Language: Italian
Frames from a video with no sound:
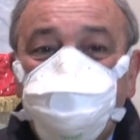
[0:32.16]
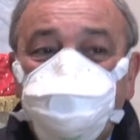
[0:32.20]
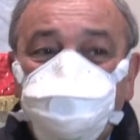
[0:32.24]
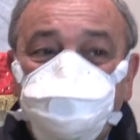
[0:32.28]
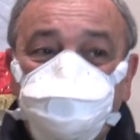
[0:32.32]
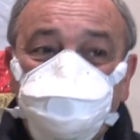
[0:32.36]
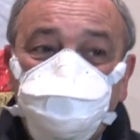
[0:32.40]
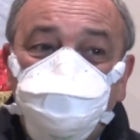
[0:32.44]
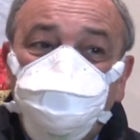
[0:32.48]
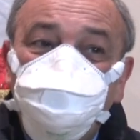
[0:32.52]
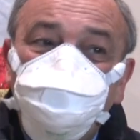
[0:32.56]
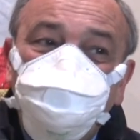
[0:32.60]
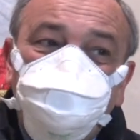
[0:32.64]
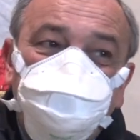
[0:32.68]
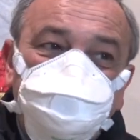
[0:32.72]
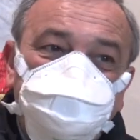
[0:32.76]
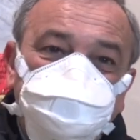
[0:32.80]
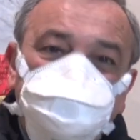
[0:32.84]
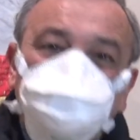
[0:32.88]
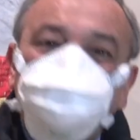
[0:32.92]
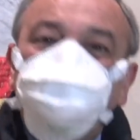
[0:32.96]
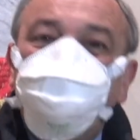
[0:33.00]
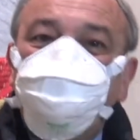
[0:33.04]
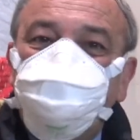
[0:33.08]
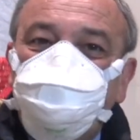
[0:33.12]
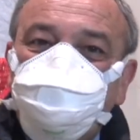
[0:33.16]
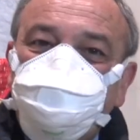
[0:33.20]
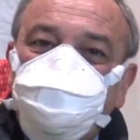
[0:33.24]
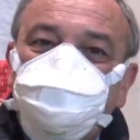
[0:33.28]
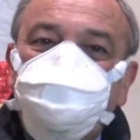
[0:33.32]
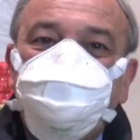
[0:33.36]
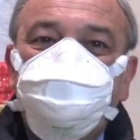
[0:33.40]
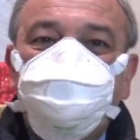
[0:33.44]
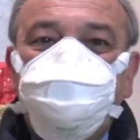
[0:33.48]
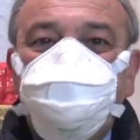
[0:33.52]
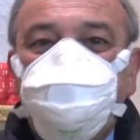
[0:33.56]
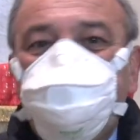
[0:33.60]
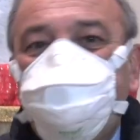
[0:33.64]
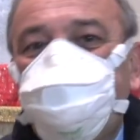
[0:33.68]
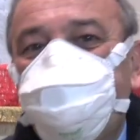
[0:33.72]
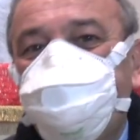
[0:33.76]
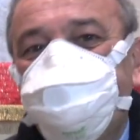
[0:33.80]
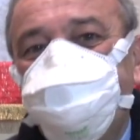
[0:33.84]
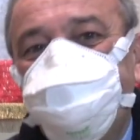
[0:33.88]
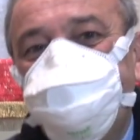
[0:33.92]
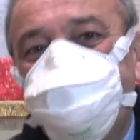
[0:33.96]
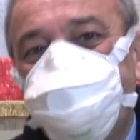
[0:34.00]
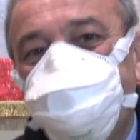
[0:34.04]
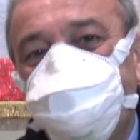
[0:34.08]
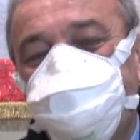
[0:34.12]
che è accompagnato da tanti
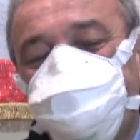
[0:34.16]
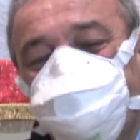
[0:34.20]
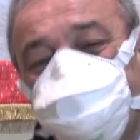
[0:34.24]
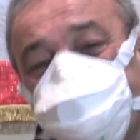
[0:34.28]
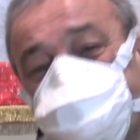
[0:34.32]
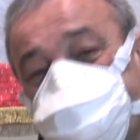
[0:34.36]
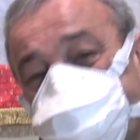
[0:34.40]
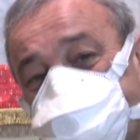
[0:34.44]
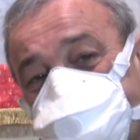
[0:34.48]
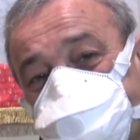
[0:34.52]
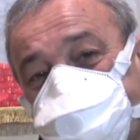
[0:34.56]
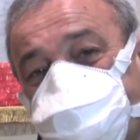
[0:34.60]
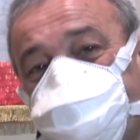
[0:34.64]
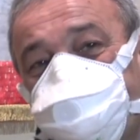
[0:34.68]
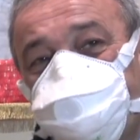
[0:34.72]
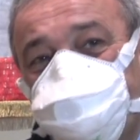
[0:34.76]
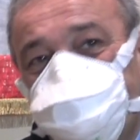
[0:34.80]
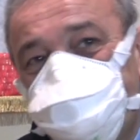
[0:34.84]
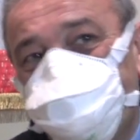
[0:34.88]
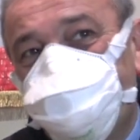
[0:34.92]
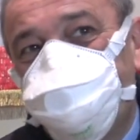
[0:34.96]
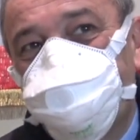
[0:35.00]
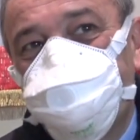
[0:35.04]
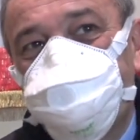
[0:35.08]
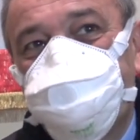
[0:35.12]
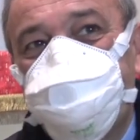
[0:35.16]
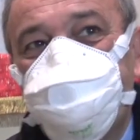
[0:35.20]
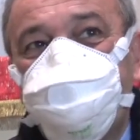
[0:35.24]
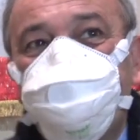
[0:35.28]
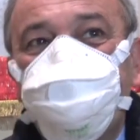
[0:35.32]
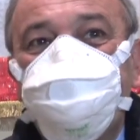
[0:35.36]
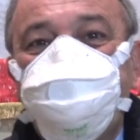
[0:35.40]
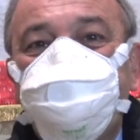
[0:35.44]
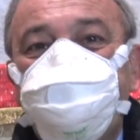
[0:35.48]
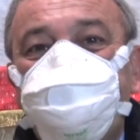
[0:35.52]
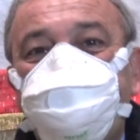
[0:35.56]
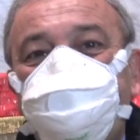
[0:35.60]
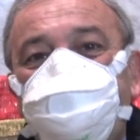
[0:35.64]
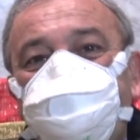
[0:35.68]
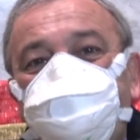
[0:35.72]
anni, ecco, da secoli, o possiamo dire